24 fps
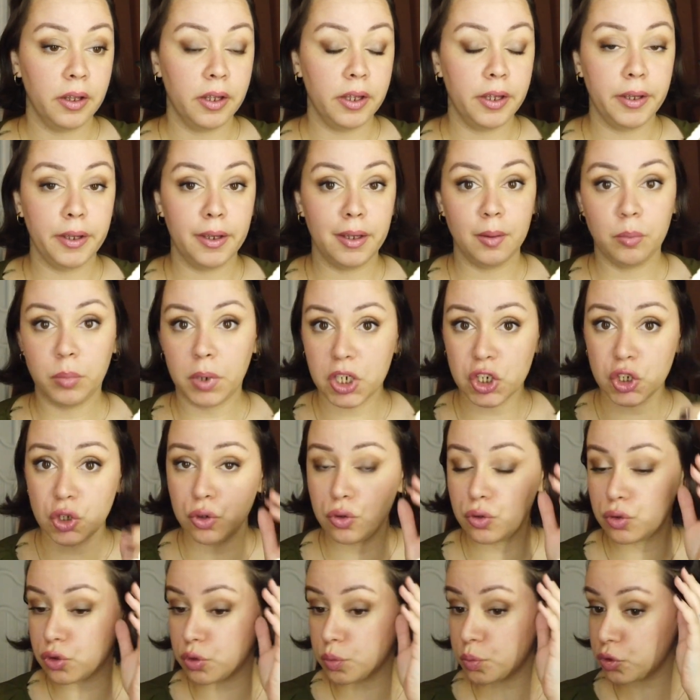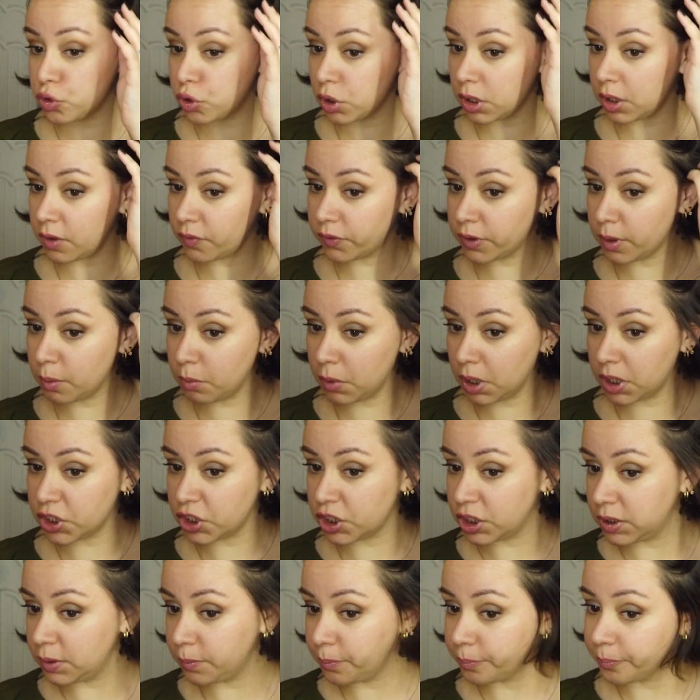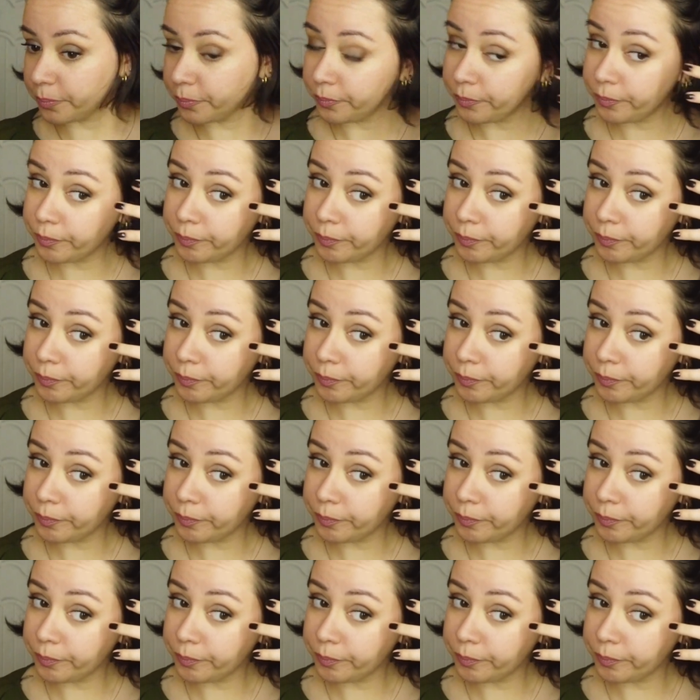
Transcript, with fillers: Ee, başlıyoruz. Bu taraftan başlayayım.